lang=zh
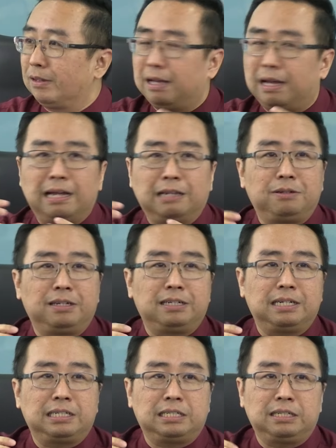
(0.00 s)
啊，对这
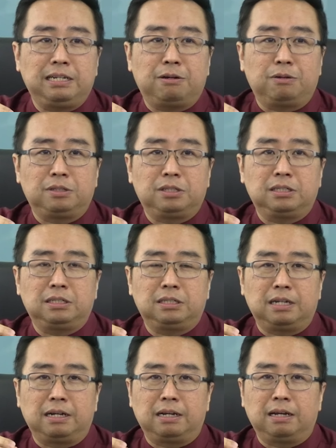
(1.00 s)
个饲料
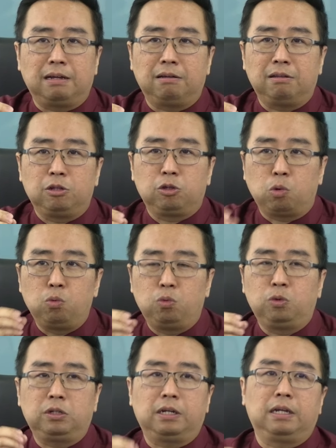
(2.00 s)
是啊动
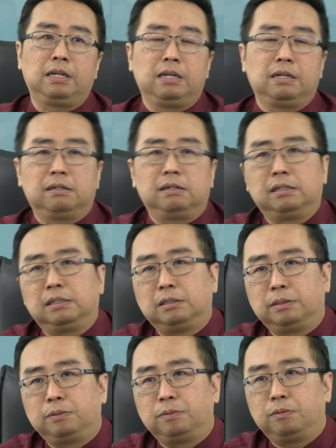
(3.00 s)
物的
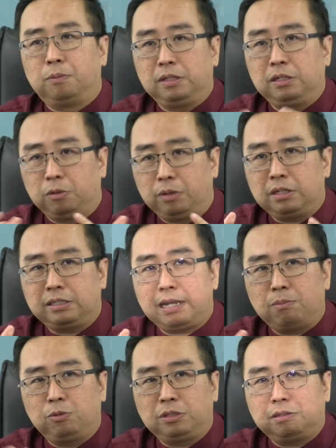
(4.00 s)
呃，我们有一个
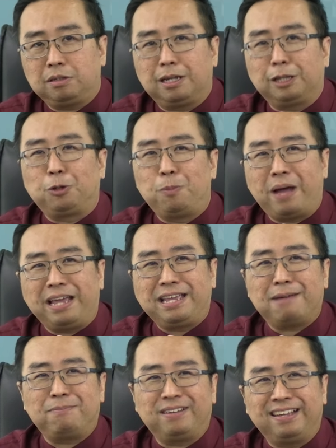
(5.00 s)
项目叫做 g e t 啊。m
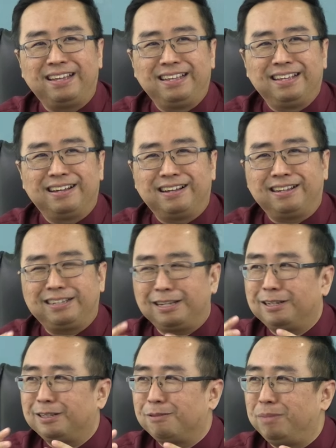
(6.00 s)
ayam 啊，
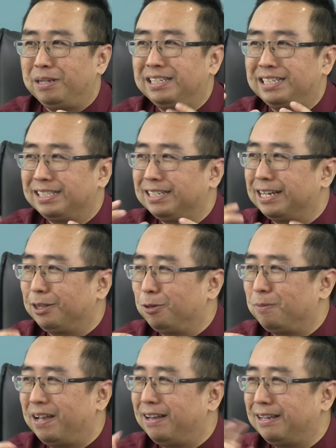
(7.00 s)
它名字是格
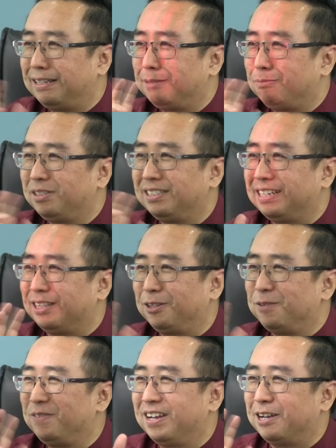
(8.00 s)
杜玛羊，但是不是格
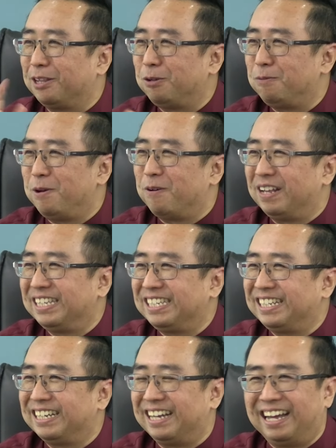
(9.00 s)
杜，跟格杜没有关
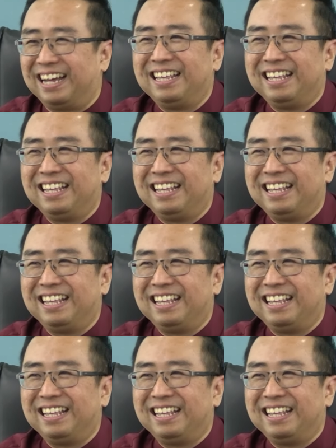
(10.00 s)
系的啊，